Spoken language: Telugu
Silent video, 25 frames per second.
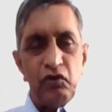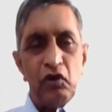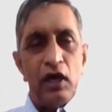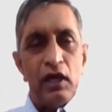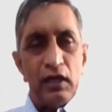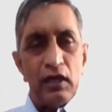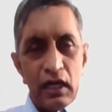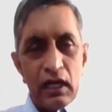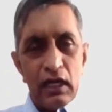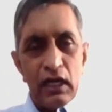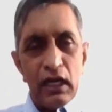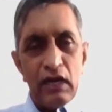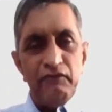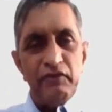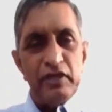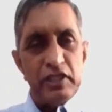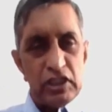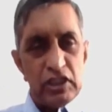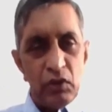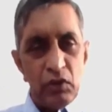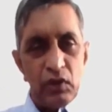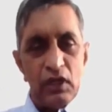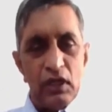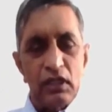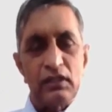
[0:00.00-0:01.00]
అధ్వాన్నంగా
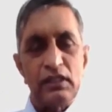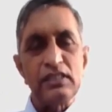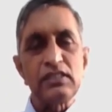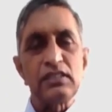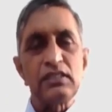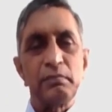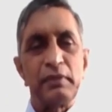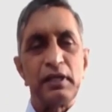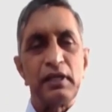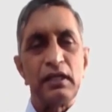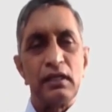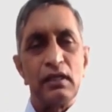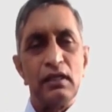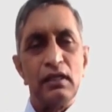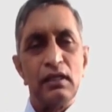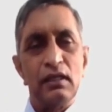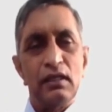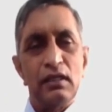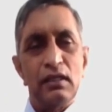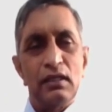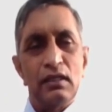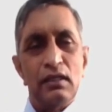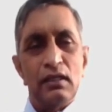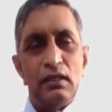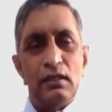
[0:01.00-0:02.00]
విద్య ఉన్న దేశం అనేది
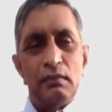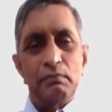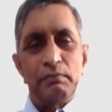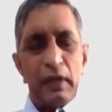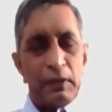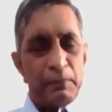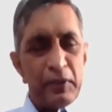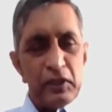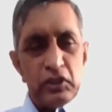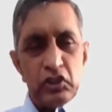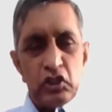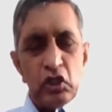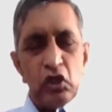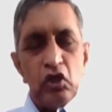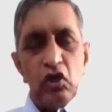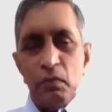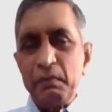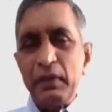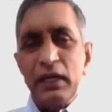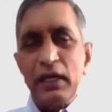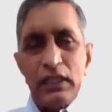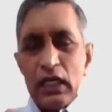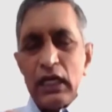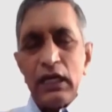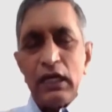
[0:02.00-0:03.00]
ప్రపంచంలో
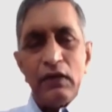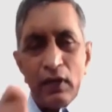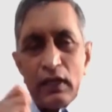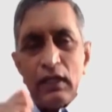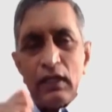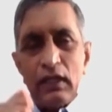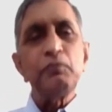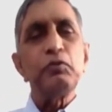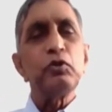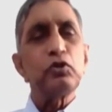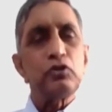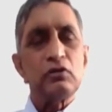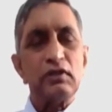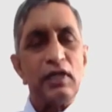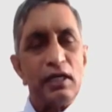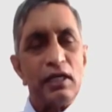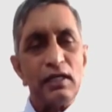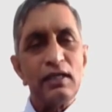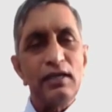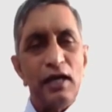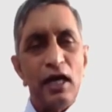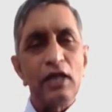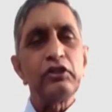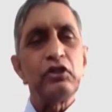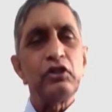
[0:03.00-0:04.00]
బేదరికం ఎట్లా
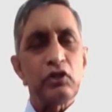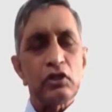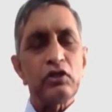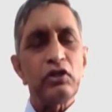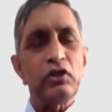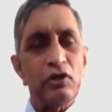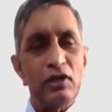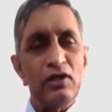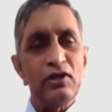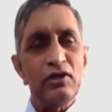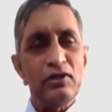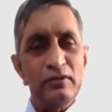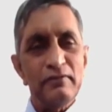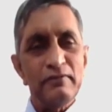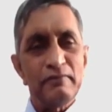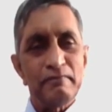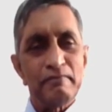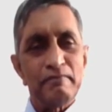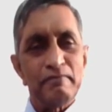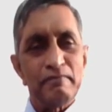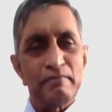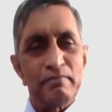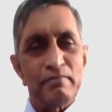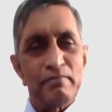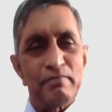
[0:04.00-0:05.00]
పోతుందండి ఆధునిక యోగంలో
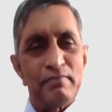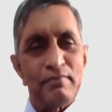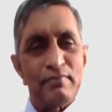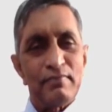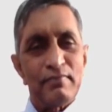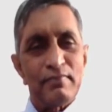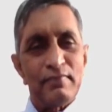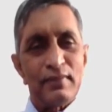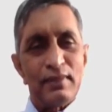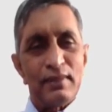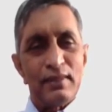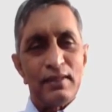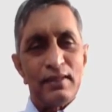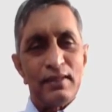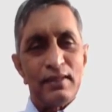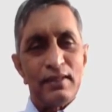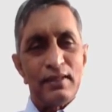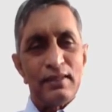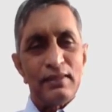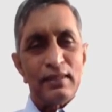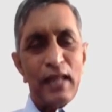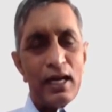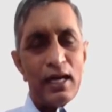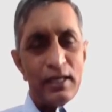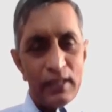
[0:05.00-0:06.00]

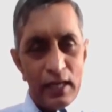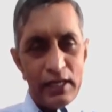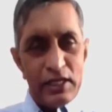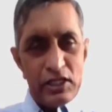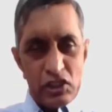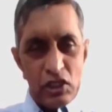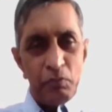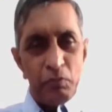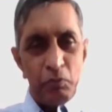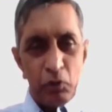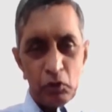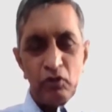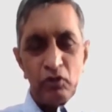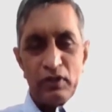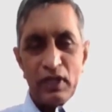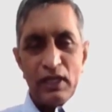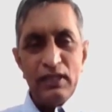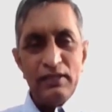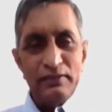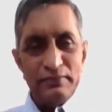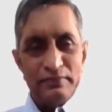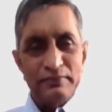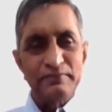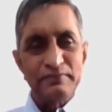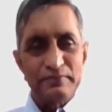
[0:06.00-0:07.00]
తాయిలు అరిస్తే
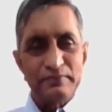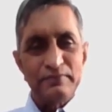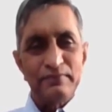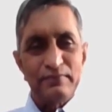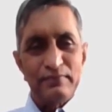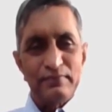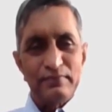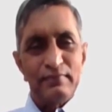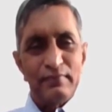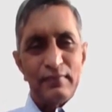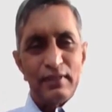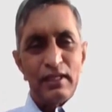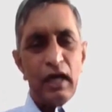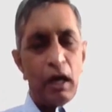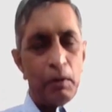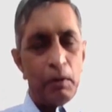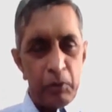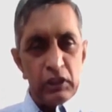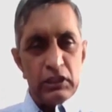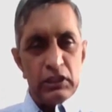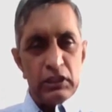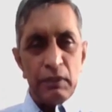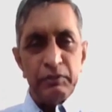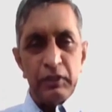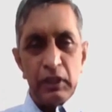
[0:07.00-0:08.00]
పోతుందా
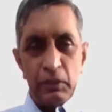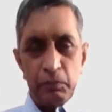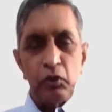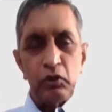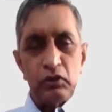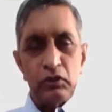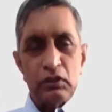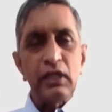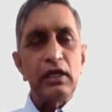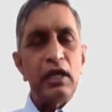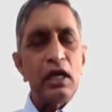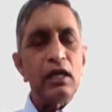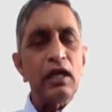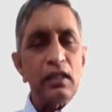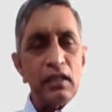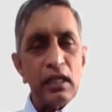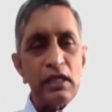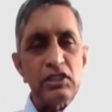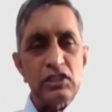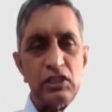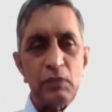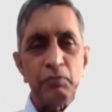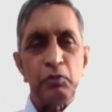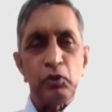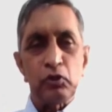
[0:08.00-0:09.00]
కబుర్లు చెప్తే పోతుందా నినాదాలు
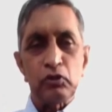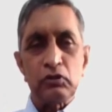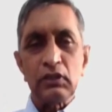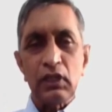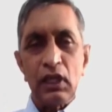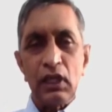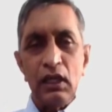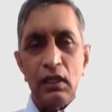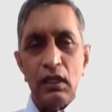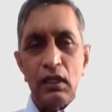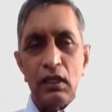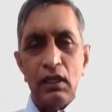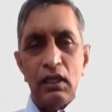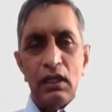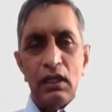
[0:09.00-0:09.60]
అరిస్తే పోతుందా